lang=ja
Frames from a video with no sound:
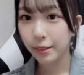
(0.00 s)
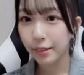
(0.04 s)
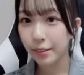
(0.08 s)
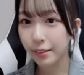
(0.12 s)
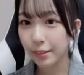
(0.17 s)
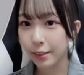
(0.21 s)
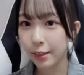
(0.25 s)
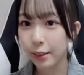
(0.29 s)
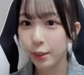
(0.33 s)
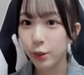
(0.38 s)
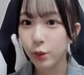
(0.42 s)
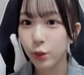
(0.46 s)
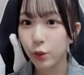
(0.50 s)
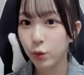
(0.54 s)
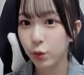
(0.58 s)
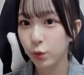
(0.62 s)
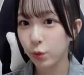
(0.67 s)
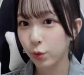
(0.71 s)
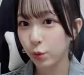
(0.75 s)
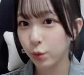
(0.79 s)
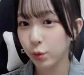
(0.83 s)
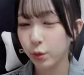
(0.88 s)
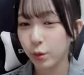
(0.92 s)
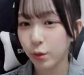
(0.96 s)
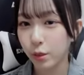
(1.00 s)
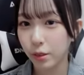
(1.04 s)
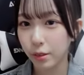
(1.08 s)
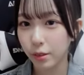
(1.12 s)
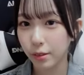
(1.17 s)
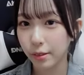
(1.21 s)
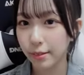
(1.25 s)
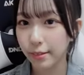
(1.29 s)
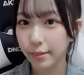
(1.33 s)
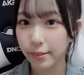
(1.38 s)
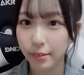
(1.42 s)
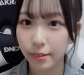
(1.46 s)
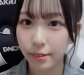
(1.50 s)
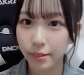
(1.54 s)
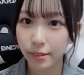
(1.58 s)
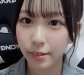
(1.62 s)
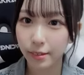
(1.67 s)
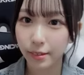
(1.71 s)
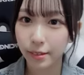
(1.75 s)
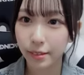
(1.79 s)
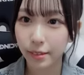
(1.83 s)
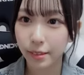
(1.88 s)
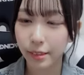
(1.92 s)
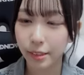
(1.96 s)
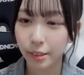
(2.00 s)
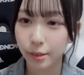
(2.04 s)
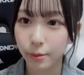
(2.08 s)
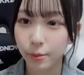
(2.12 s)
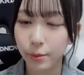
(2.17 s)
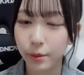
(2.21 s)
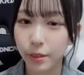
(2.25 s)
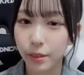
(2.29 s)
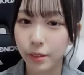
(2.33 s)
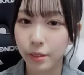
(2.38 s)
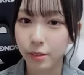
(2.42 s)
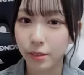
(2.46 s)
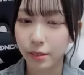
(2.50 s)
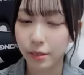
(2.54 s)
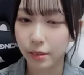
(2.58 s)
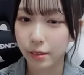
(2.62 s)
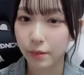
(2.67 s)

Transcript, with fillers: 30度とかやばいよね